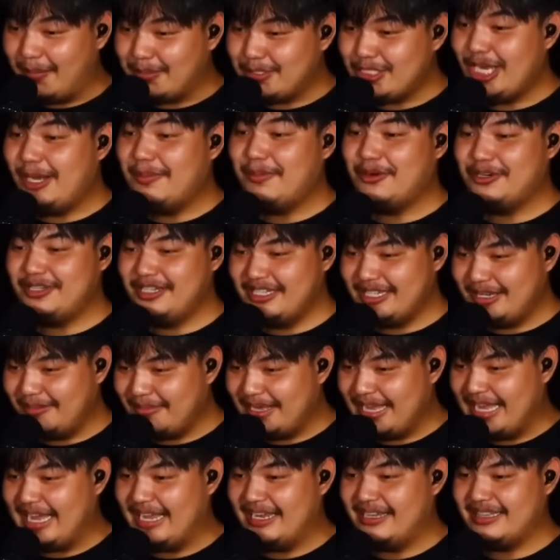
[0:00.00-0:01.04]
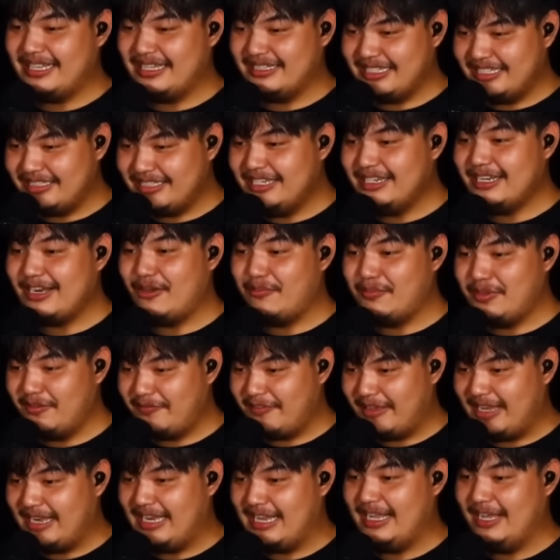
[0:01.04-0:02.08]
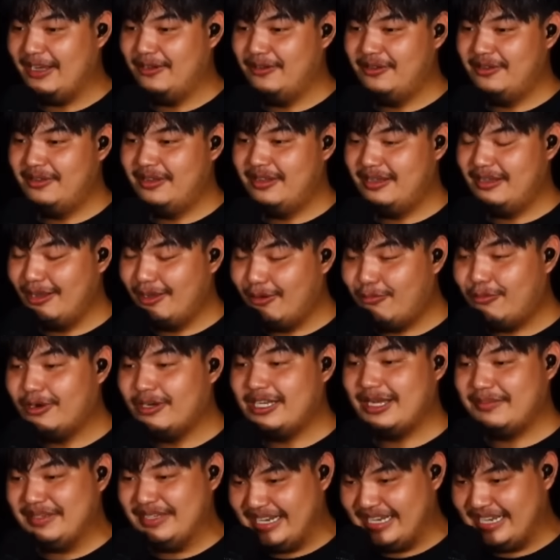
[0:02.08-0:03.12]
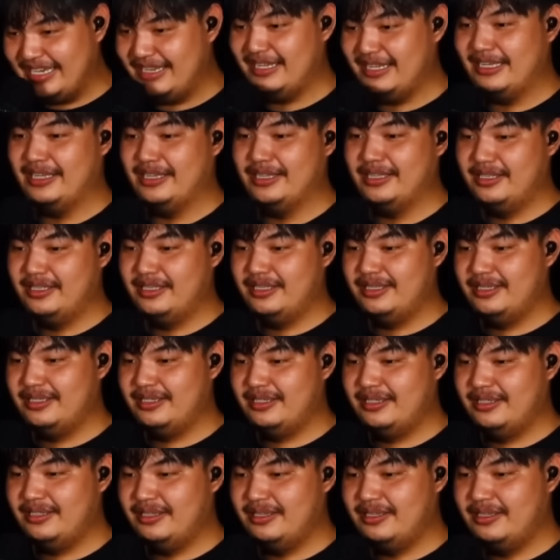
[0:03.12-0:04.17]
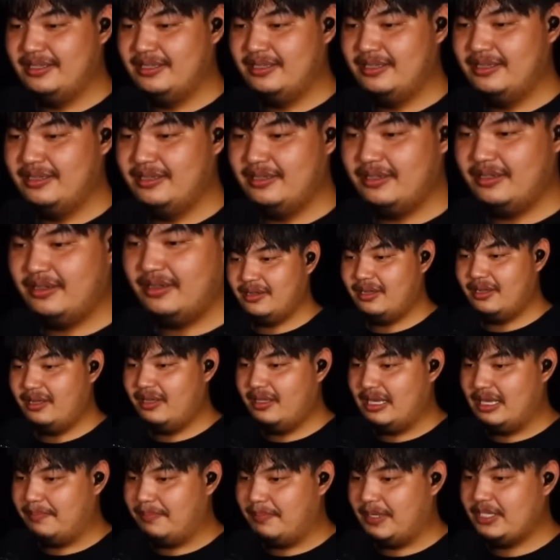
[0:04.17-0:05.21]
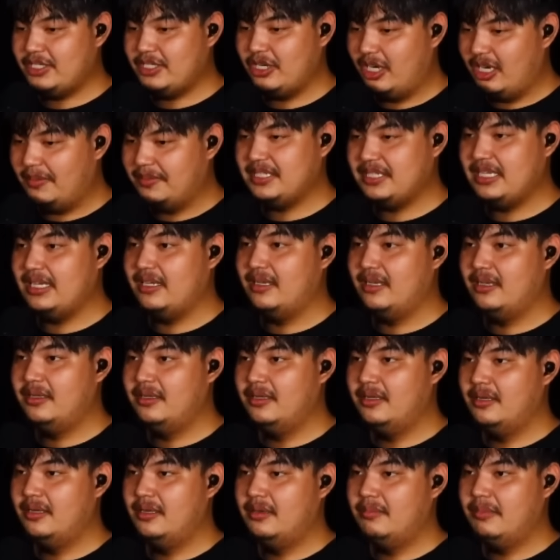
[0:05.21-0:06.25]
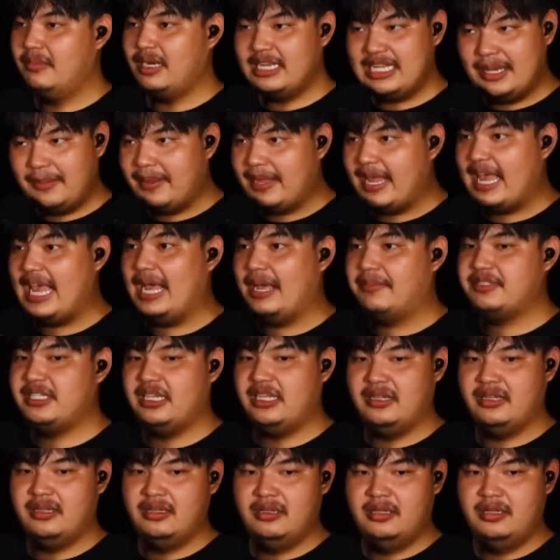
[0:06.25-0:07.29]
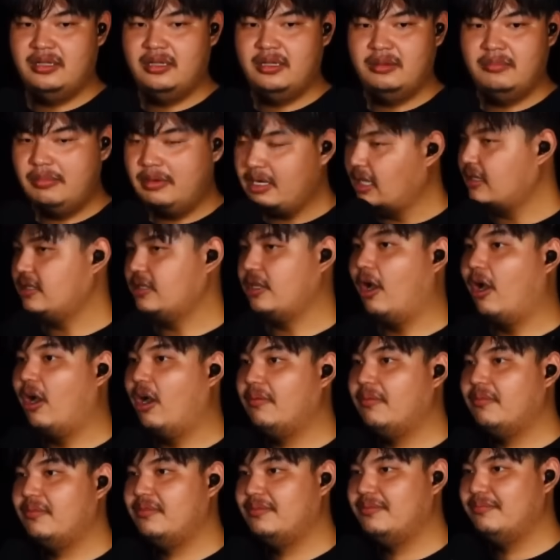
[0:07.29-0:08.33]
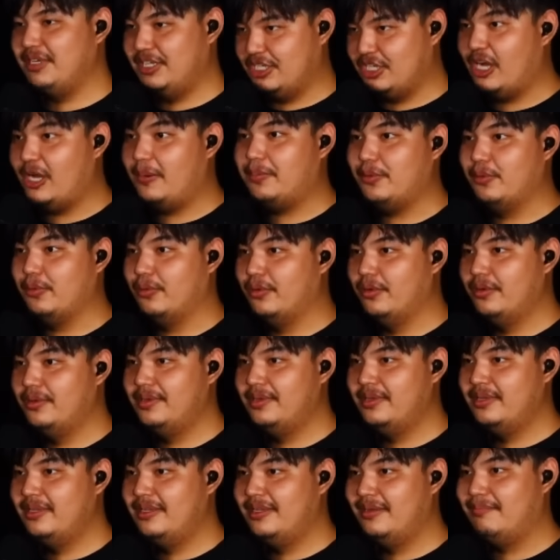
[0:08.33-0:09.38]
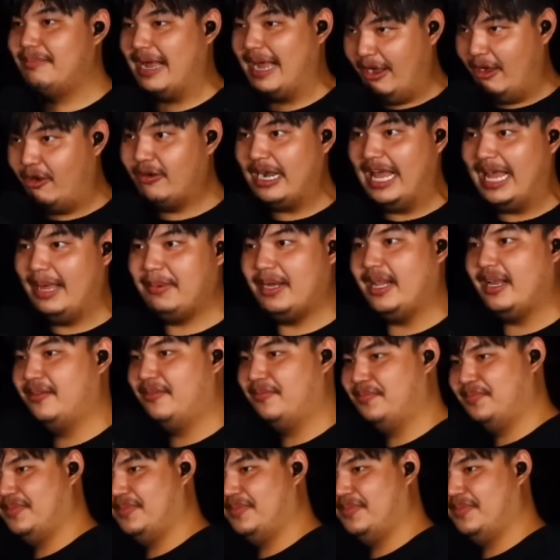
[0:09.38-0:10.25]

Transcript: แอบชอบคนที่ทำงาน ทั้งทที่เรามีแฟนแล้ว เราควรทํำยังไงดี ก็อย่าไปชอบสิ มึงก็อย่าไปแอบสิ มึงก็น้องพี่ชอบหนู ไปห้องน้ำ